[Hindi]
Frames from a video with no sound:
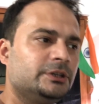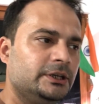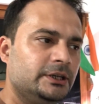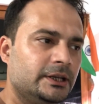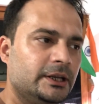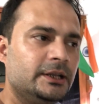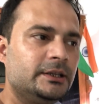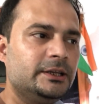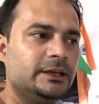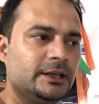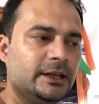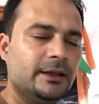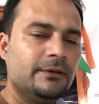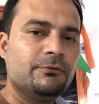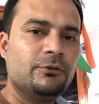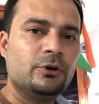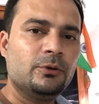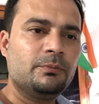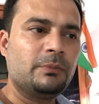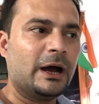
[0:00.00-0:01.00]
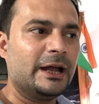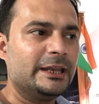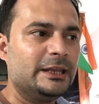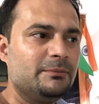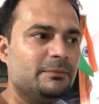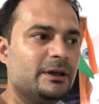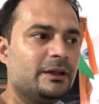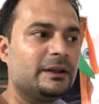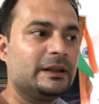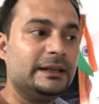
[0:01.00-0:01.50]
धीरे धीरे वो पानी
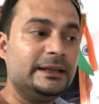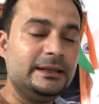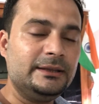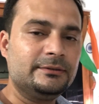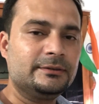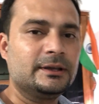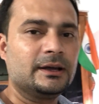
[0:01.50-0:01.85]
में रिलीज़